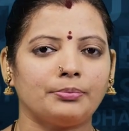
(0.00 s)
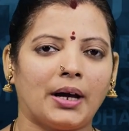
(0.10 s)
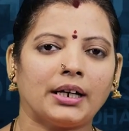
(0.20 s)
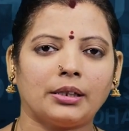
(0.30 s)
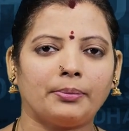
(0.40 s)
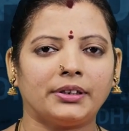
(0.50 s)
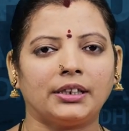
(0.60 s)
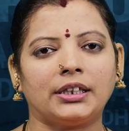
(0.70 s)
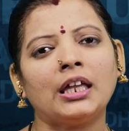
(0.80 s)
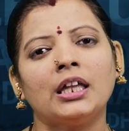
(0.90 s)
స్మార్త
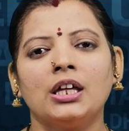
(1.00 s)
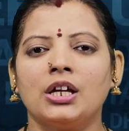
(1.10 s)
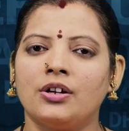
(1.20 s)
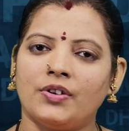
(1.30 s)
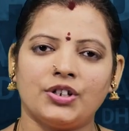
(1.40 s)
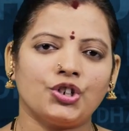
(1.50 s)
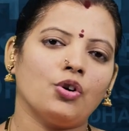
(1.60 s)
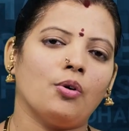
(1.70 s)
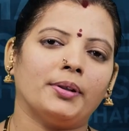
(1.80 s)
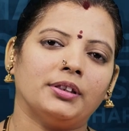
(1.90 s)
పద్ధతి
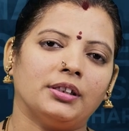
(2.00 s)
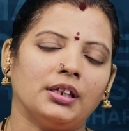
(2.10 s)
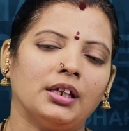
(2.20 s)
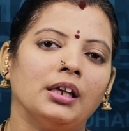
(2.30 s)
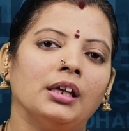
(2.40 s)
వైష్ణవ పద్ధతి